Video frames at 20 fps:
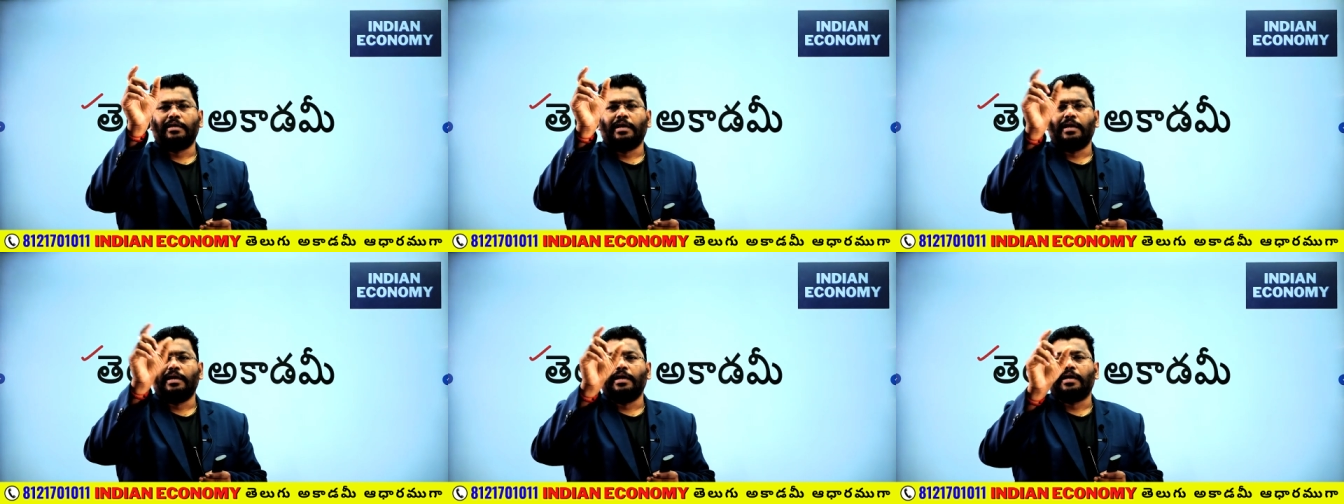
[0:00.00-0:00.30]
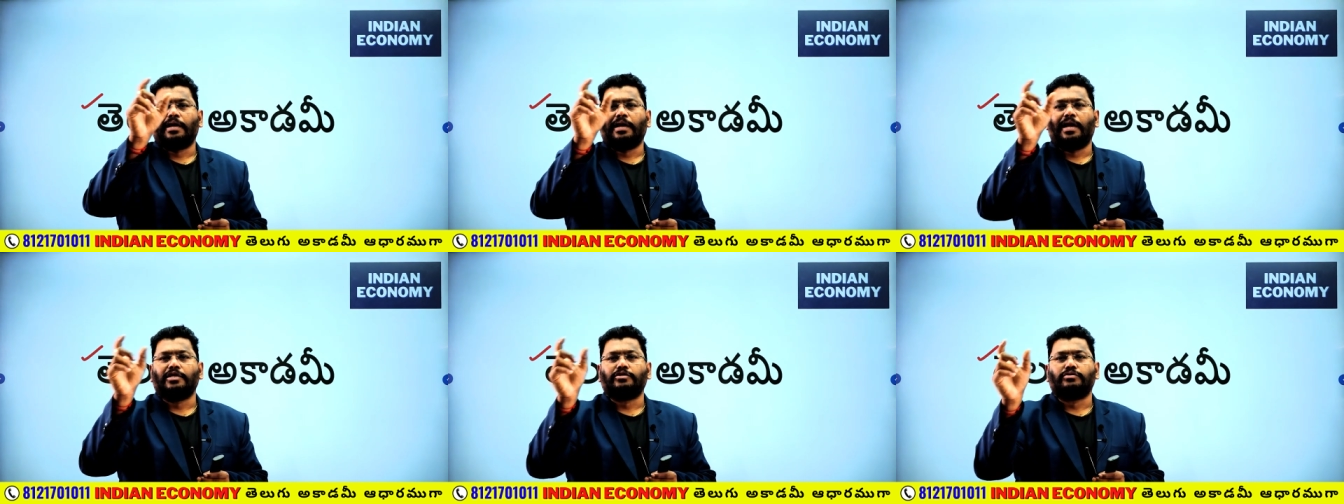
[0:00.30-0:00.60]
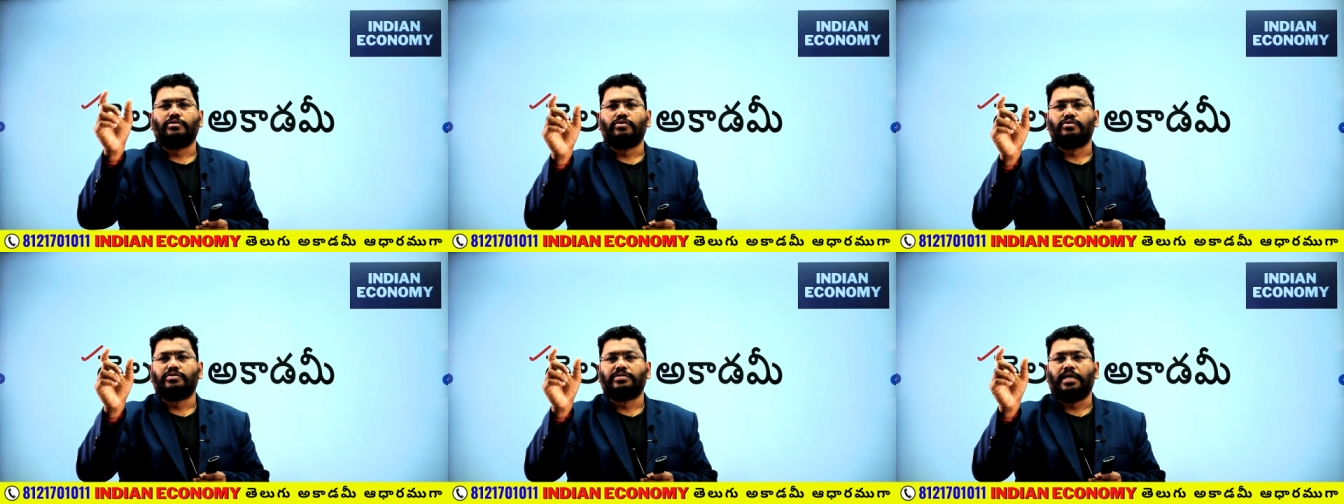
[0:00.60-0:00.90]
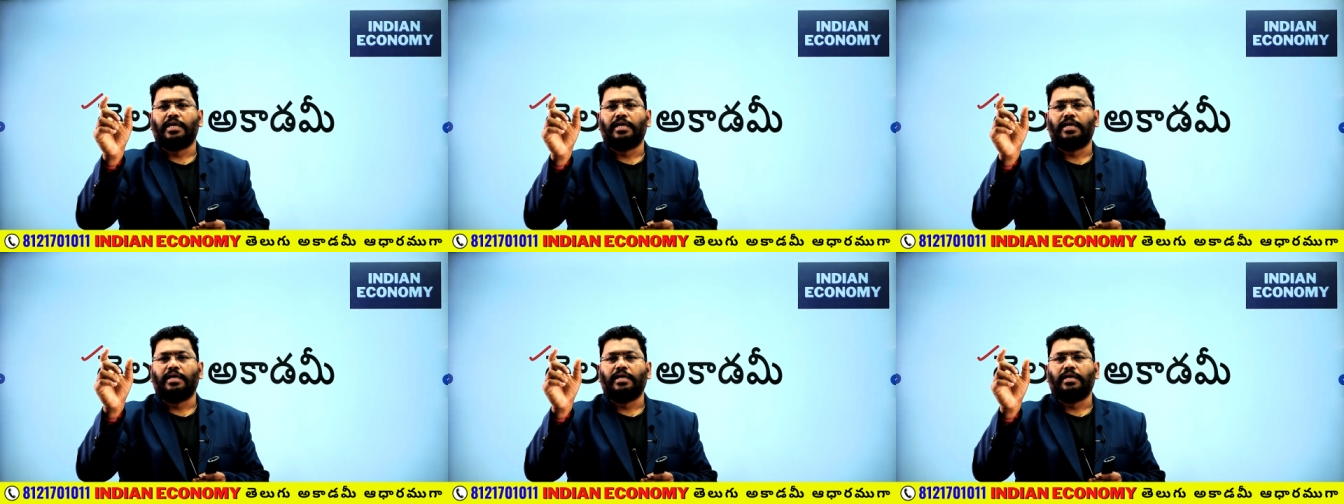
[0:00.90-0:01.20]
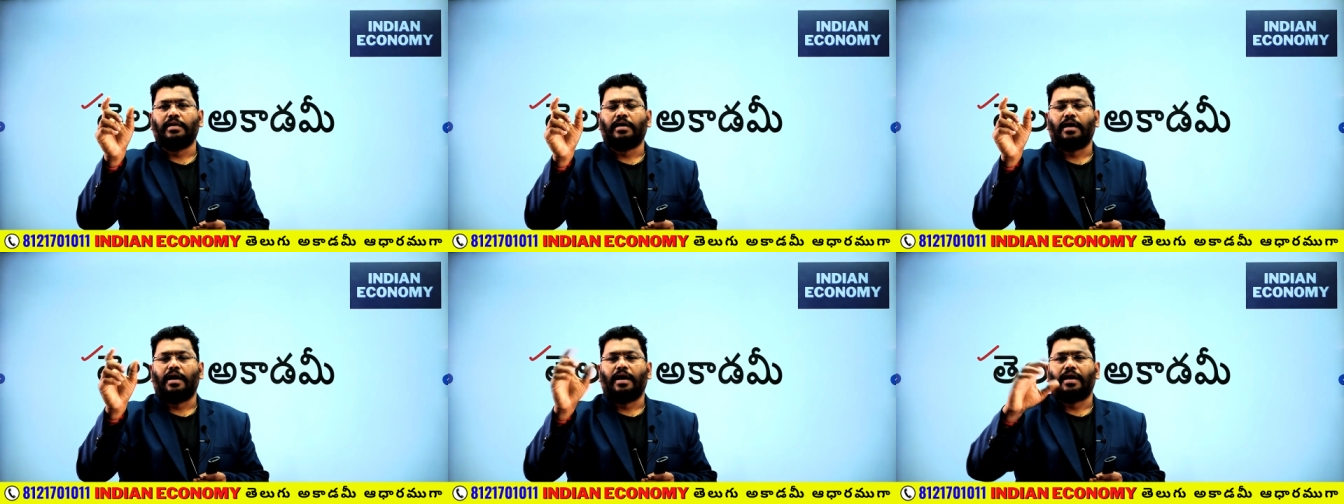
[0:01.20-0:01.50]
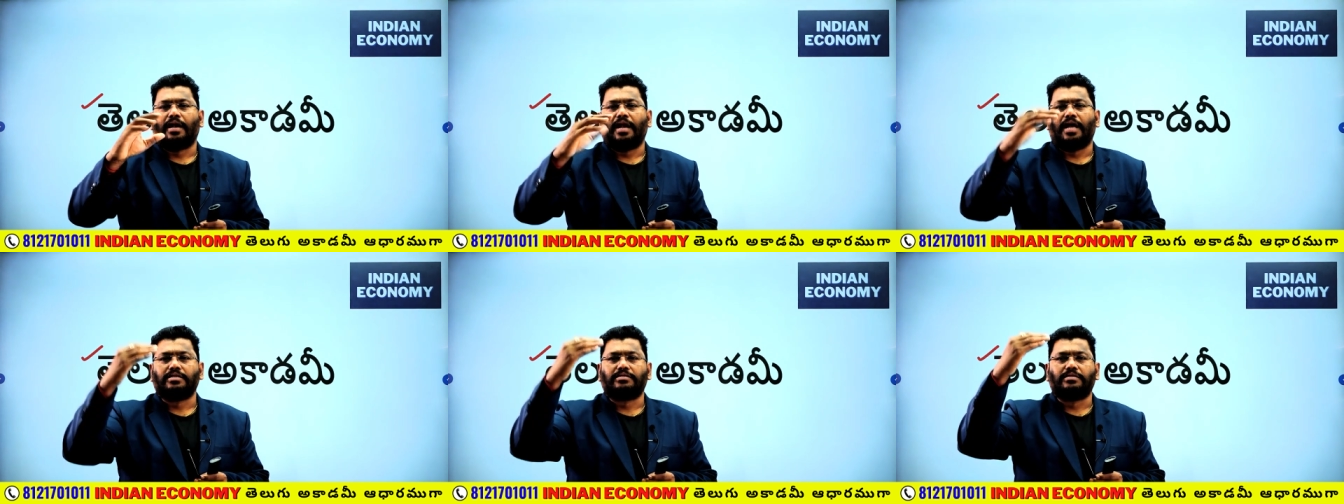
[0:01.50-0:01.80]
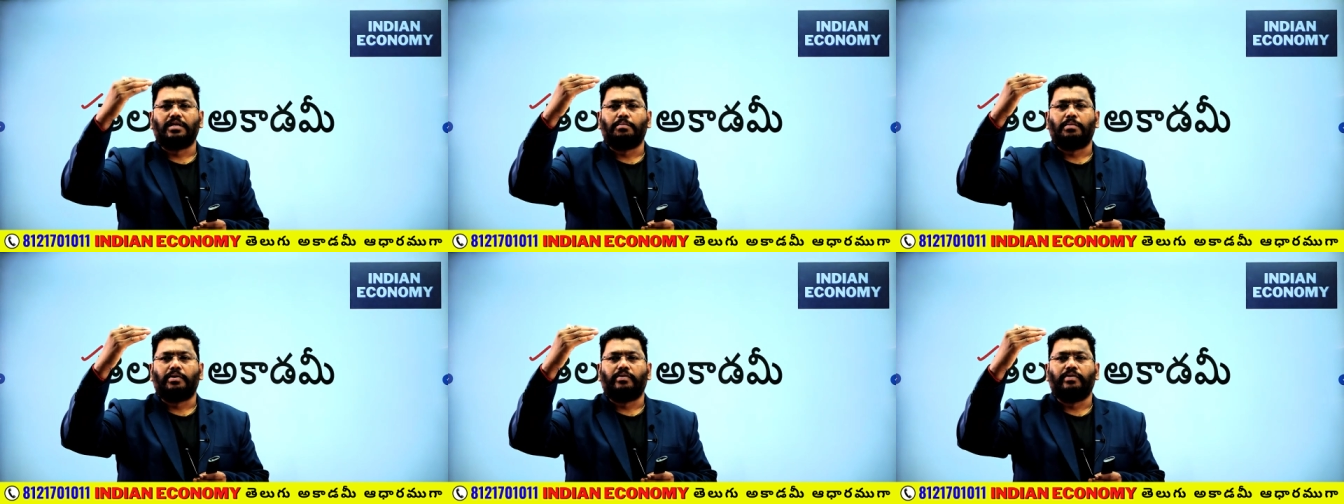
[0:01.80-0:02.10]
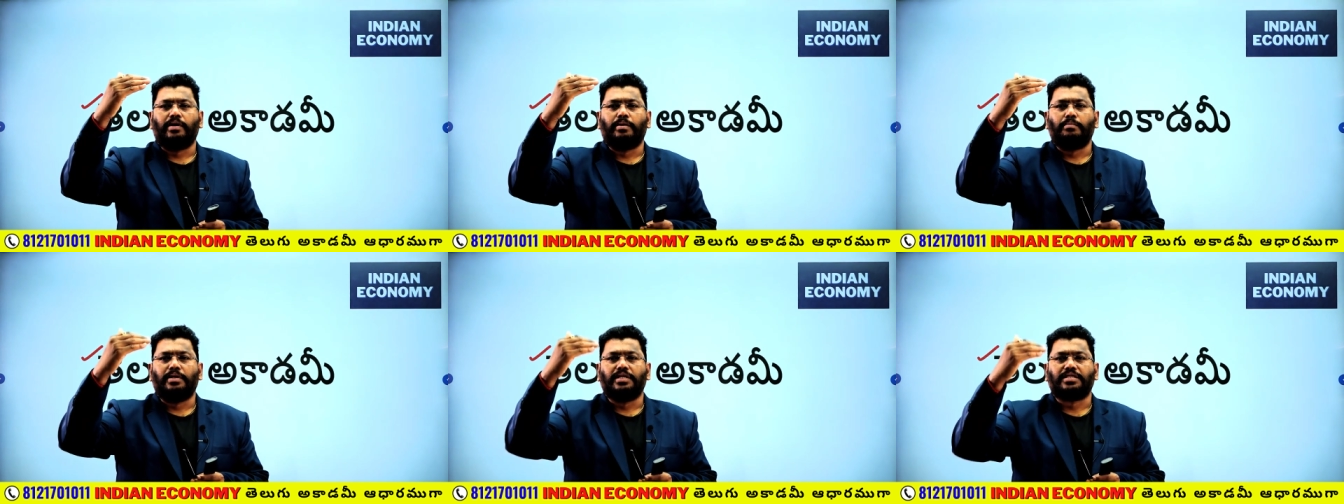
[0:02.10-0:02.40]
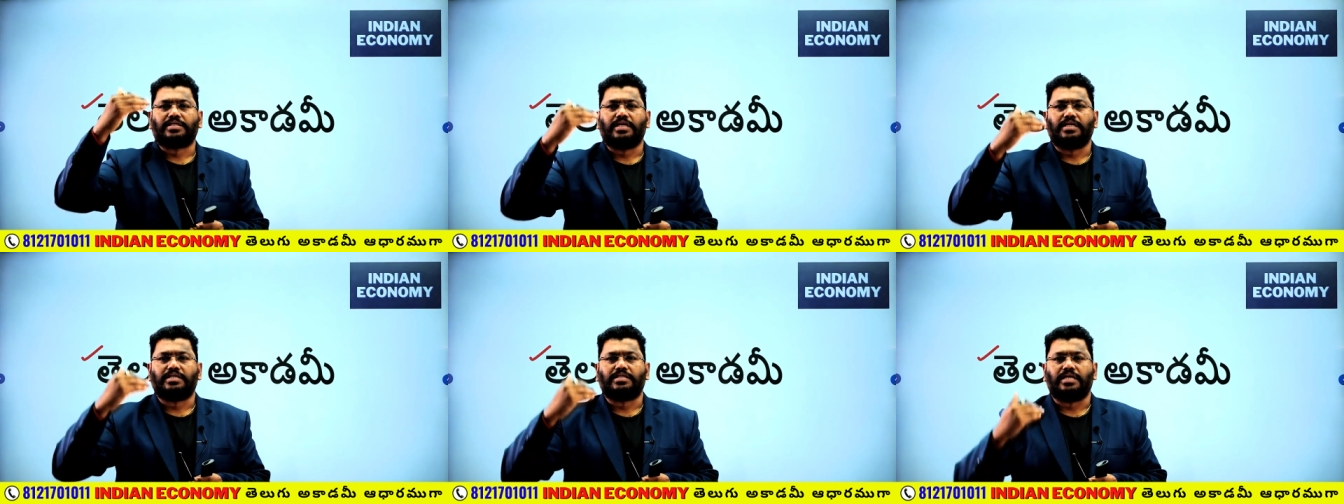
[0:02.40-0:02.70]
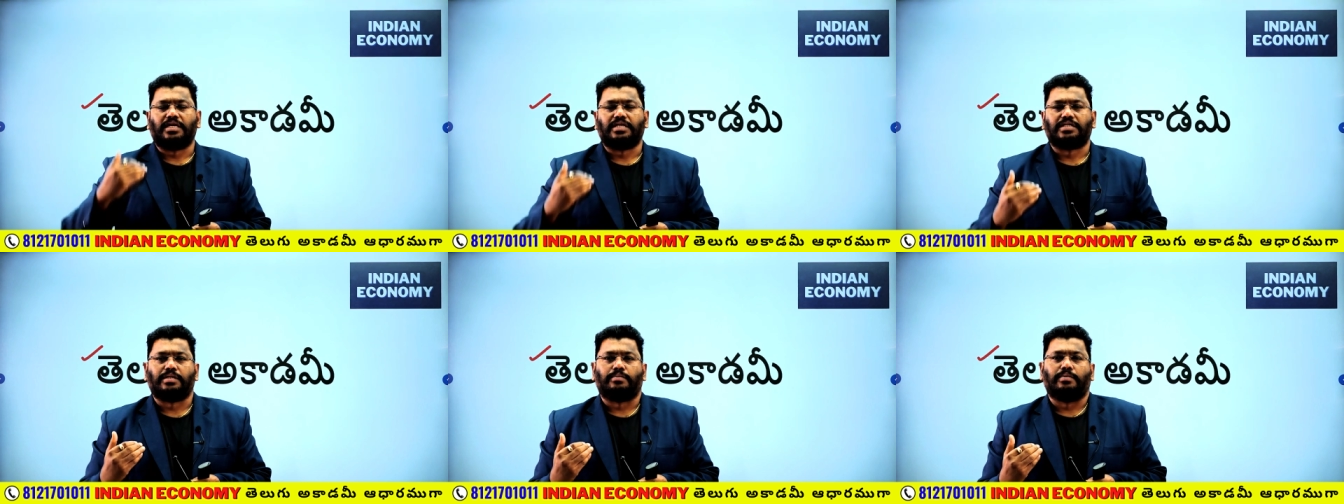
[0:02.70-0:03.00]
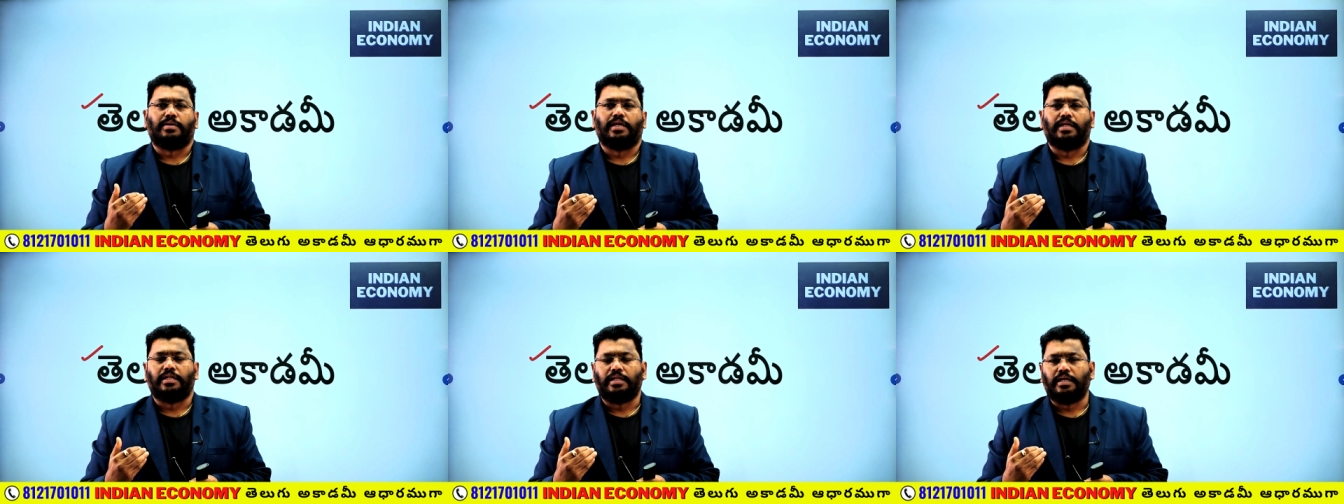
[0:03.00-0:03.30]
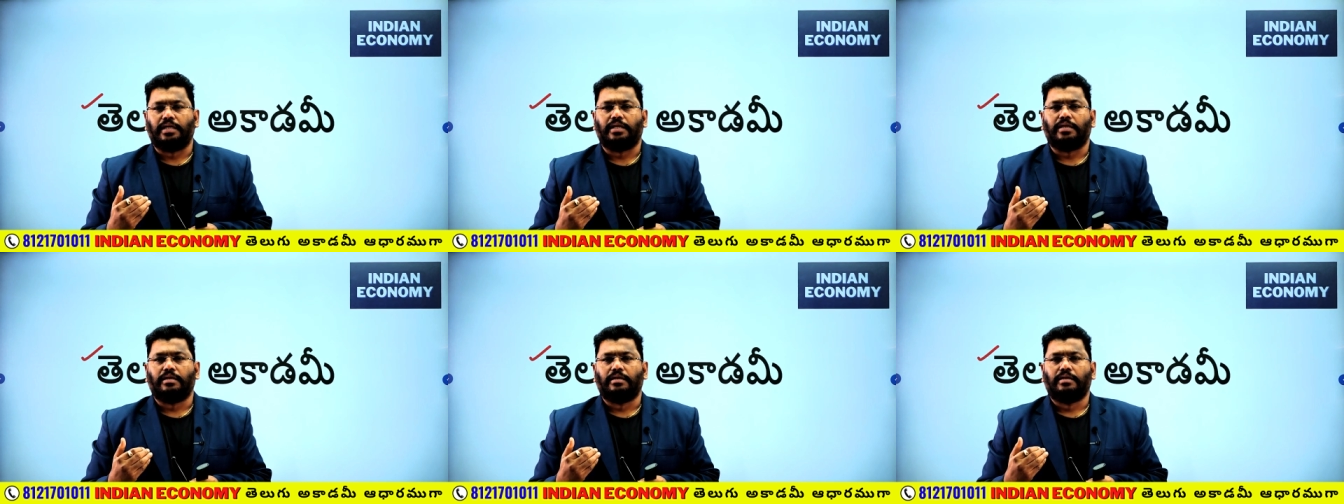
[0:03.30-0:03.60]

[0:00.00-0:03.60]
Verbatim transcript: ఎన్ని క్లాసులు వస్తాయి ఆ క్లాసులో మనం ఏం డిస్కస్ చేస్తాం అనేది